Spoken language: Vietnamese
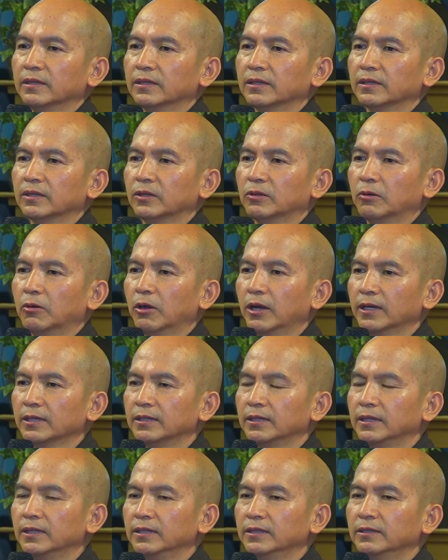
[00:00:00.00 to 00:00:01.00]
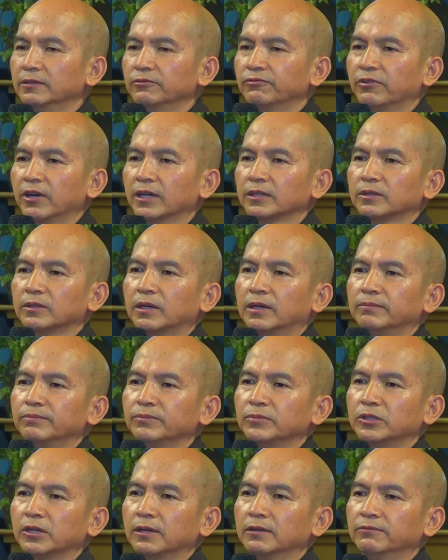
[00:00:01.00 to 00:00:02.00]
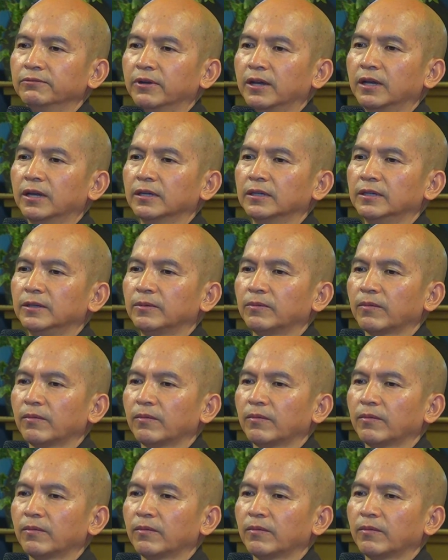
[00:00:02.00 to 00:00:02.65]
hoan hỷ phát tâm trở về